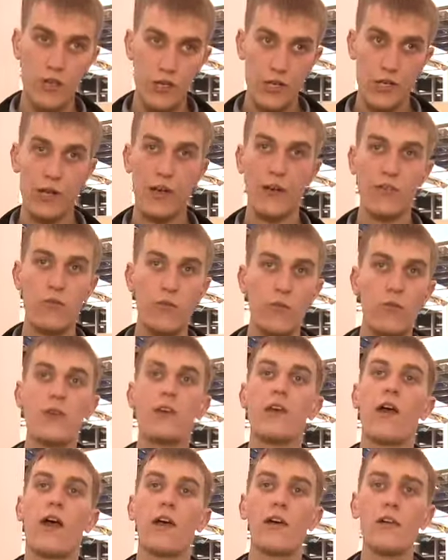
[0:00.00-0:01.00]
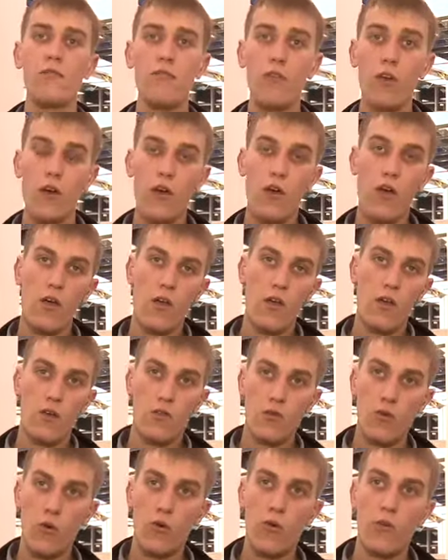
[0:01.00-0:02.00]
di Borgogna è molto
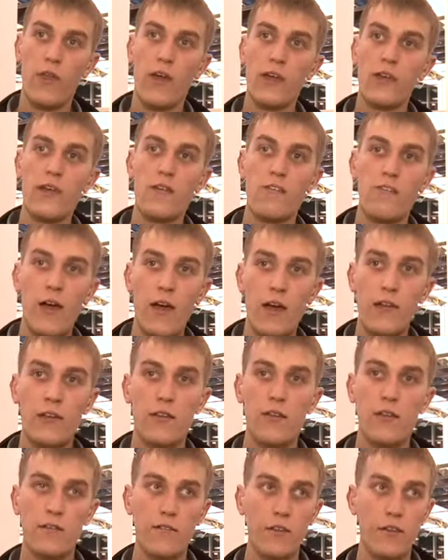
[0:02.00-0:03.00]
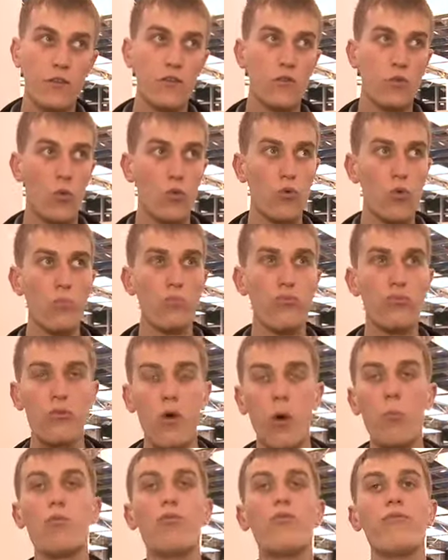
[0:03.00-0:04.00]
cambiata in questi ultimi anni con le
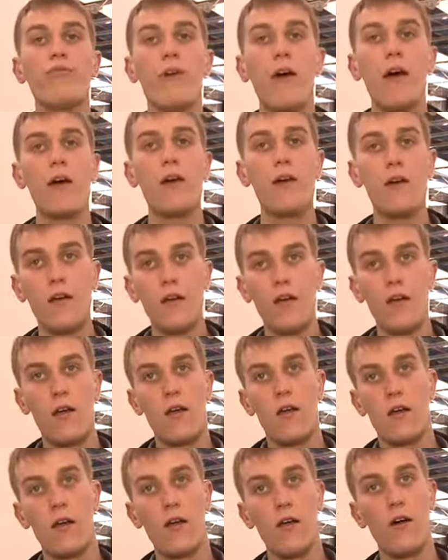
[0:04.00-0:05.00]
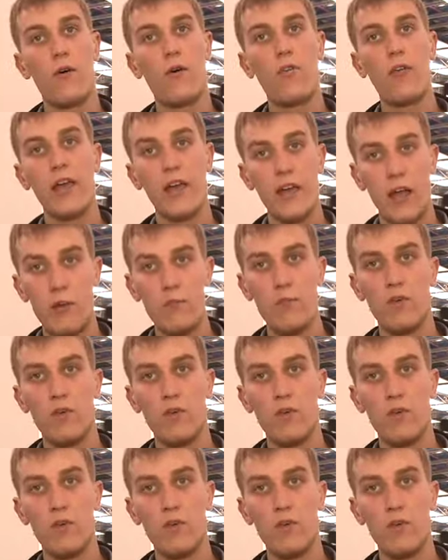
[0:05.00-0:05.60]
nuove generazioni di viticoltori.